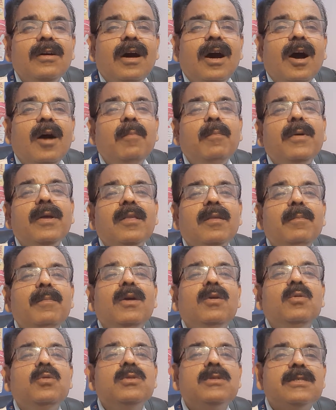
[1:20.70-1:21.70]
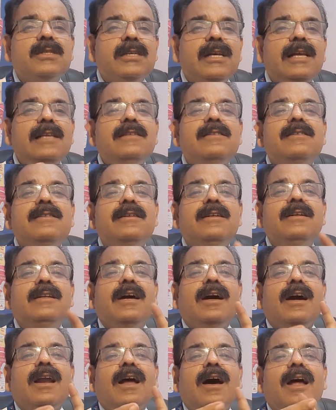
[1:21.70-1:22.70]
आपस में कुछ सेल्स
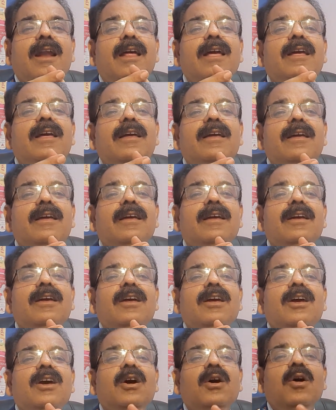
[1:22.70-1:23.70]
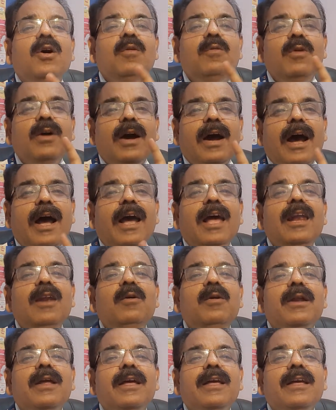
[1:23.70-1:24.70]
टकरा रहे हैं और वो घायल
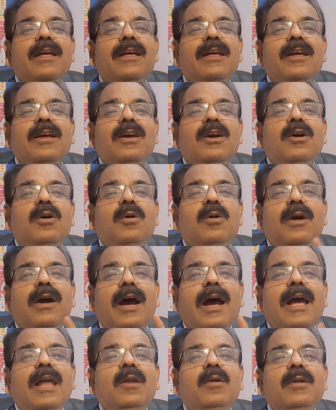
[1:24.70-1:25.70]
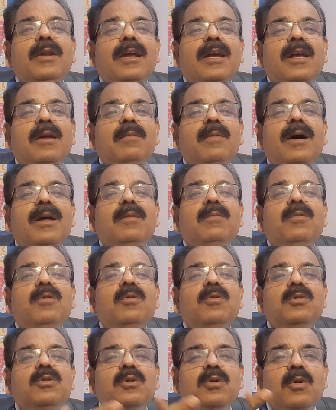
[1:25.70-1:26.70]
हो रहे हैं और घायल होने के बाद वो
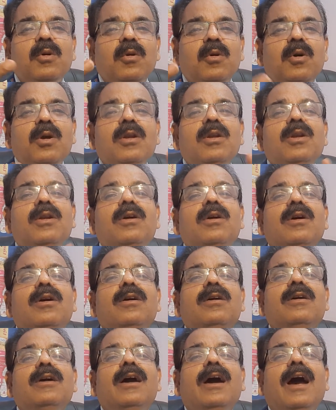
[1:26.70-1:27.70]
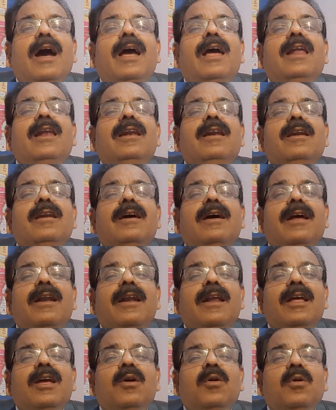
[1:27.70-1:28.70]
कुछ और घायल कर
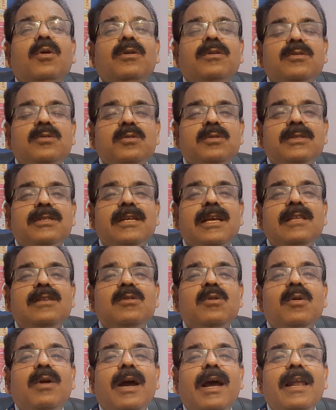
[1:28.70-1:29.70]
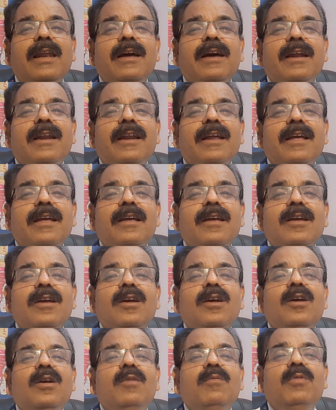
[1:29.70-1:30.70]
रहे हैं और कुछ सेल्स को घायल कर रहे हैं
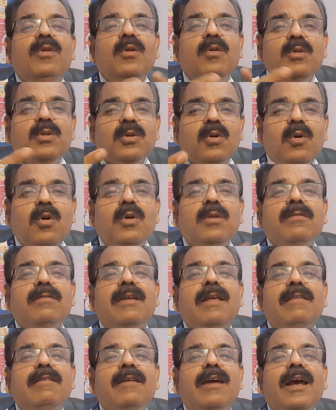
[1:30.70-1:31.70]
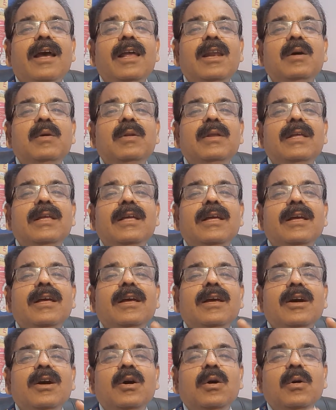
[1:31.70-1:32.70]
फिर कुछ और सेल्स घायल हो रही हैं
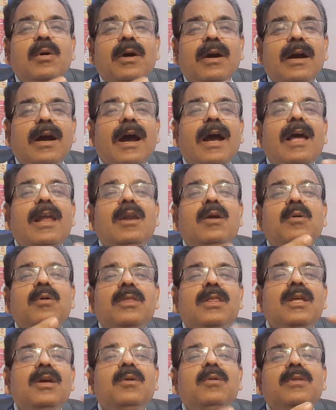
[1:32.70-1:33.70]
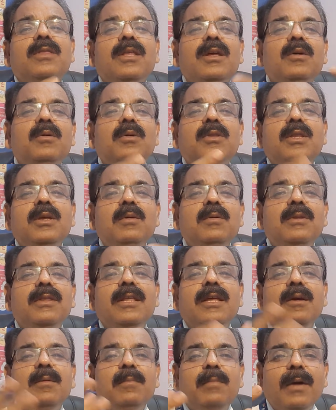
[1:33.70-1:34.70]
और घायल होते होते होते
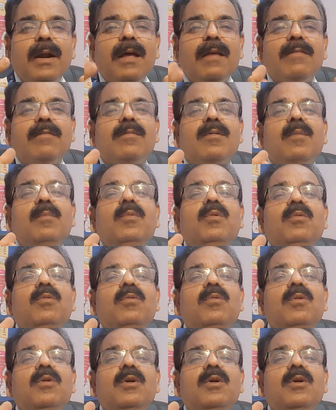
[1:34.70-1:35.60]
होते एक बड़ा समूह